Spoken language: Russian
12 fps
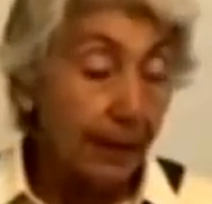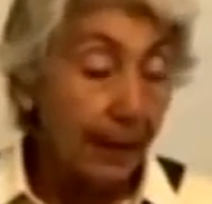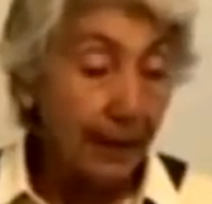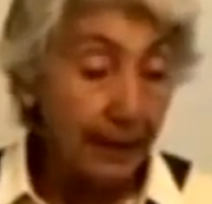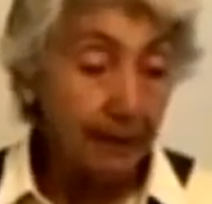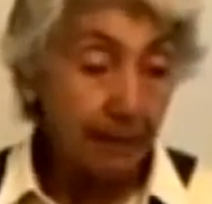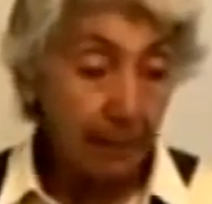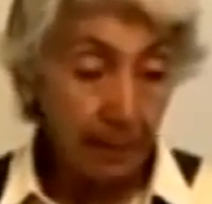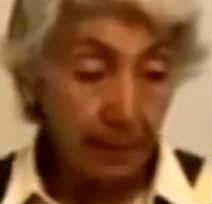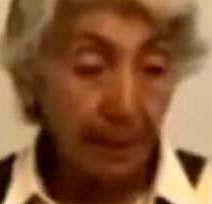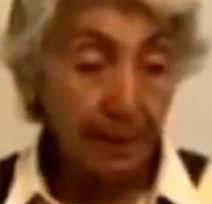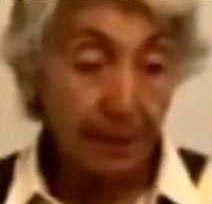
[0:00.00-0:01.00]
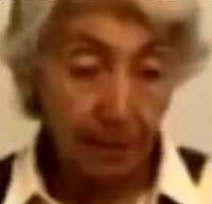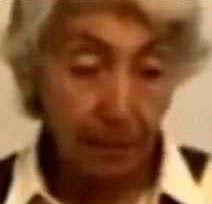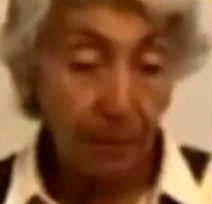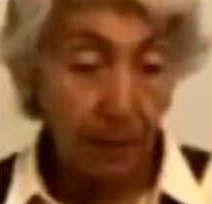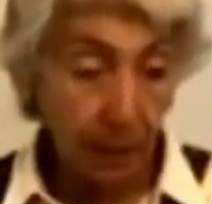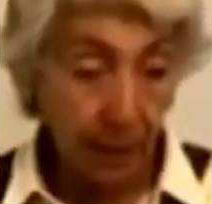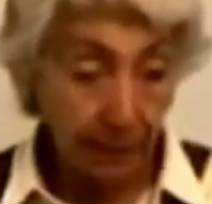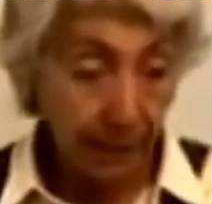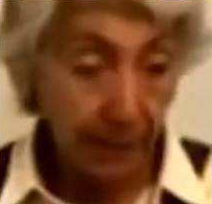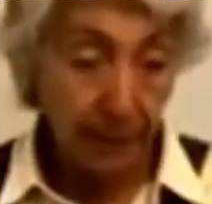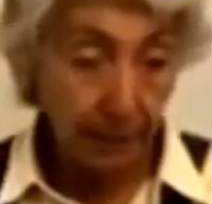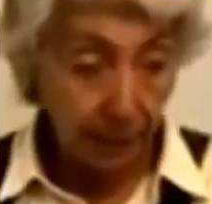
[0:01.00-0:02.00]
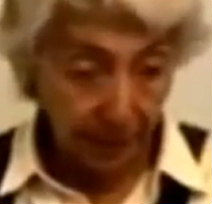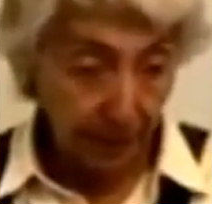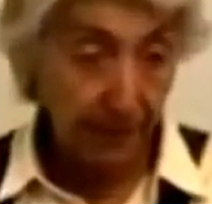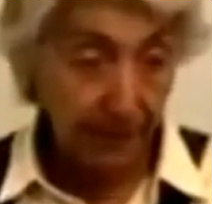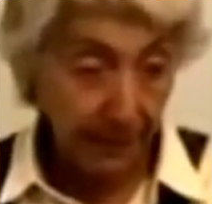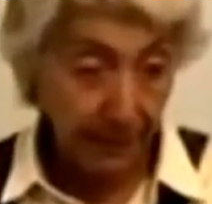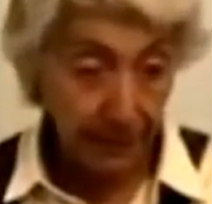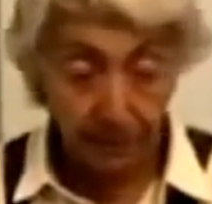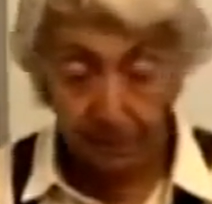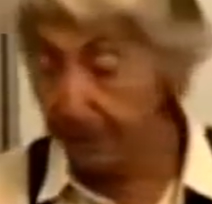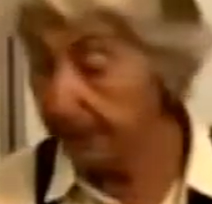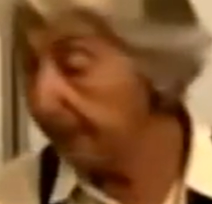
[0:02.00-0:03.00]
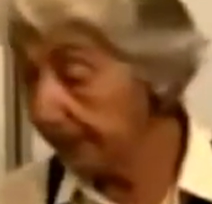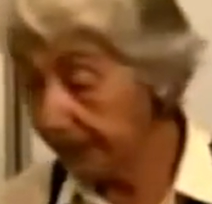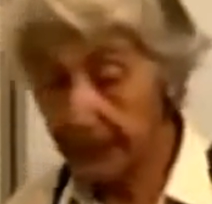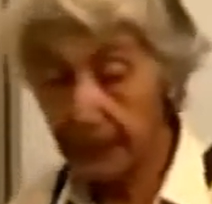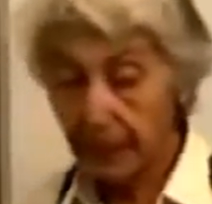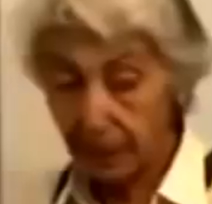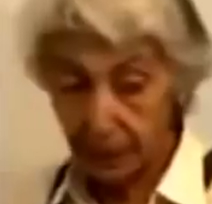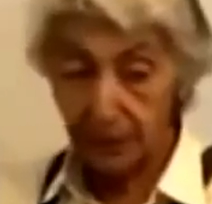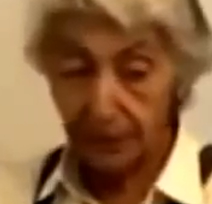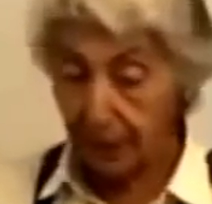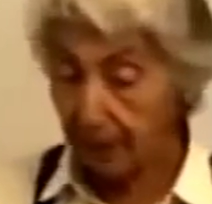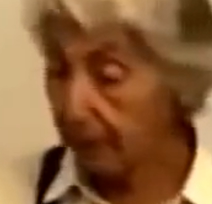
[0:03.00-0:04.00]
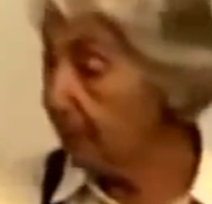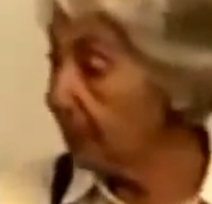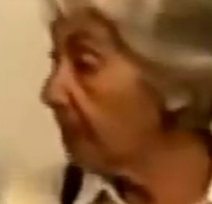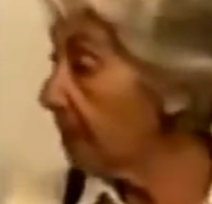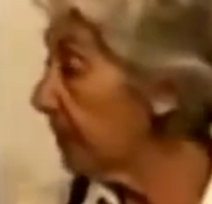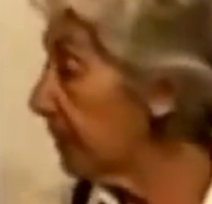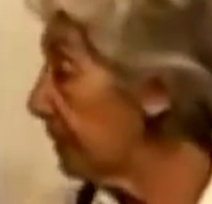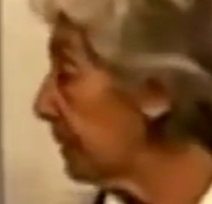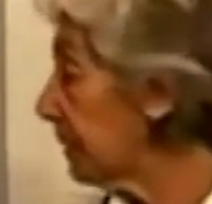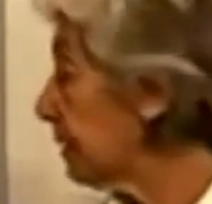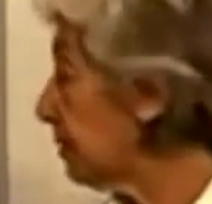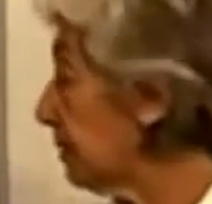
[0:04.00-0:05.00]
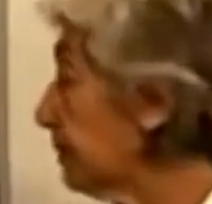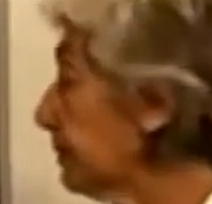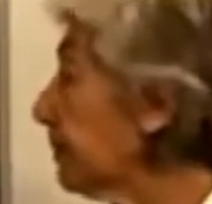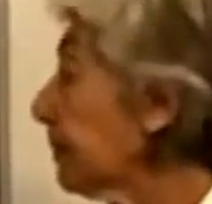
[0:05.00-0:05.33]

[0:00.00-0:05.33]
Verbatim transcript: И они, начинается иммунный конфликт, и может смерть наступить. И как, что за иммунный конфликт, расскажу.